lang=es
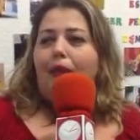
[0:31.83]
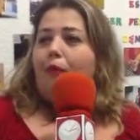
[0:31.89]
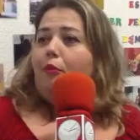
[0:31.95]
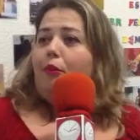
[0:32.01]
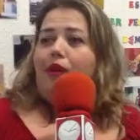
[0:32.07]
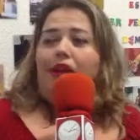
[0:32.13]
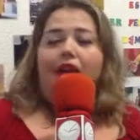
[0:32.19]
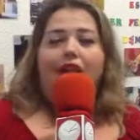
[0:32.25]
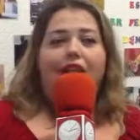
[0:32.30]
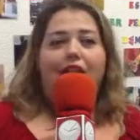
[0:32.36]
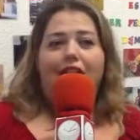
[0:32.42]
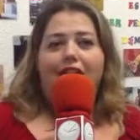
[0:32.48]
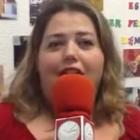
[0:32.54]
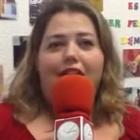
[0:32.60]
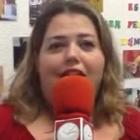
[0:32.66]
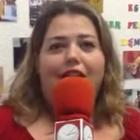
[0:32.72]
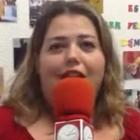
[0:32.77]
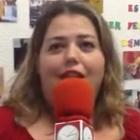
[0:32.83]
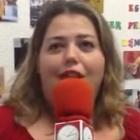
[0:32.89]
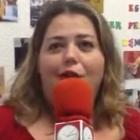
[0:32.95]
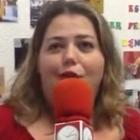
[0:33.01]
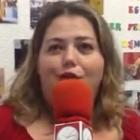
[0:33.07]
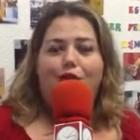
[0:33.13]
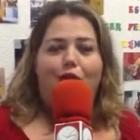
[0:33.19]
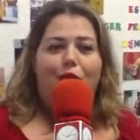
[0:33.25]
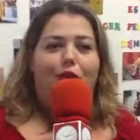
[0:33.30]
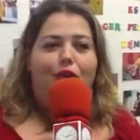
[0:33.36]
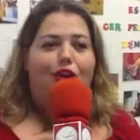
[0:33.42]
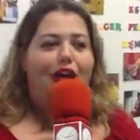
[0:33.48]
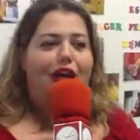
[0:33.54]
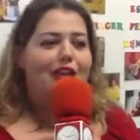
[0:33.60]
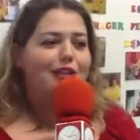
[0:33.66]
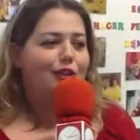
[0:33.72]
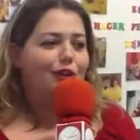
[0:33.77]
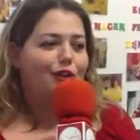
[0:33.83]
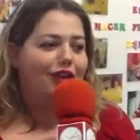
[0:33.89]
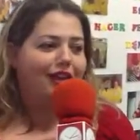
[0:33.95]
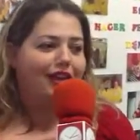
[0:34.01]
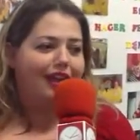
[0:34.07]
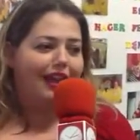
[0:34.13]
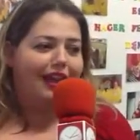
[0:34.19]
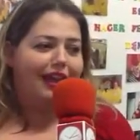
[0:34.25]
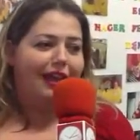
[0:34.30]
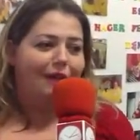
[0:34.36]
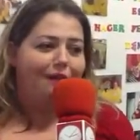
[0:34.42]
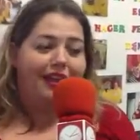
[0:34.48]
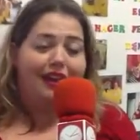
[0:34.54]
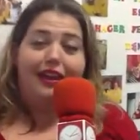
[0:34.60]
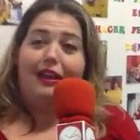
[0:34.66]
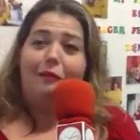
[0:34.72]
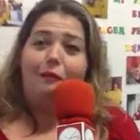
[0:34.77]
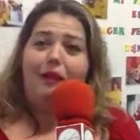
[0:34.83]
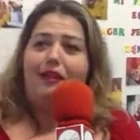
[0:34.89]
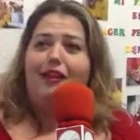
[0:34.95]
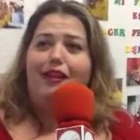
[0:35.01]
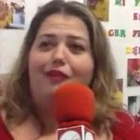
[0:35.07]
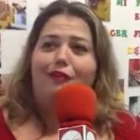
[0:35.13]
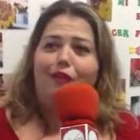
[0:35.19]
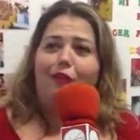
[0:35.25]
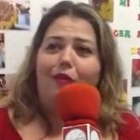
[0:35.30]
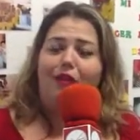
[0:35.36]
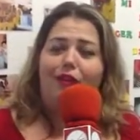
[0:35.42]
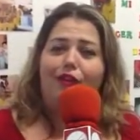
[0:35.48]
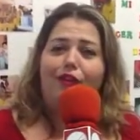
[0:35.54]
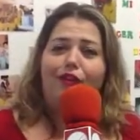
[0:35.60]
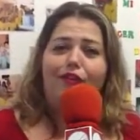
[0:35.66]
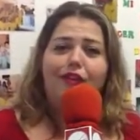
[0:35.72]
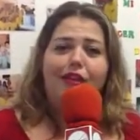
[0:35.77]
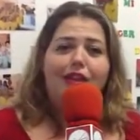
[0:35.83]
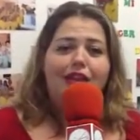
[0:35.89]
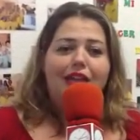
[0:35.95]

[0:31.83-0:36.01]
Pues nada, el que quiera hacer uso de Molokai solo tiene que venir, pedir información